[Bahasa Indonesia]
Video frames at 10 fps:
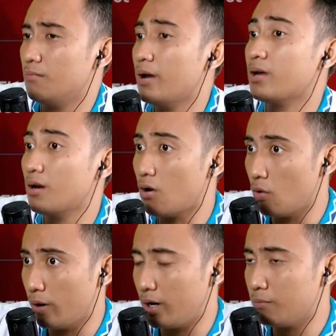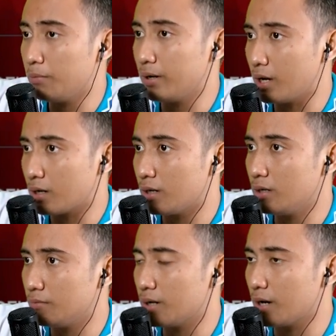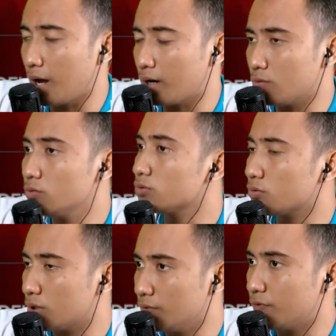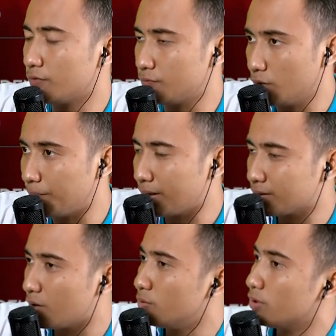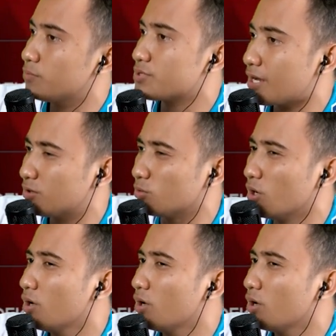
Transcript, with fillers: Michael Owen memenangkan lima gelar untuk Liverpool pada tahun 2001.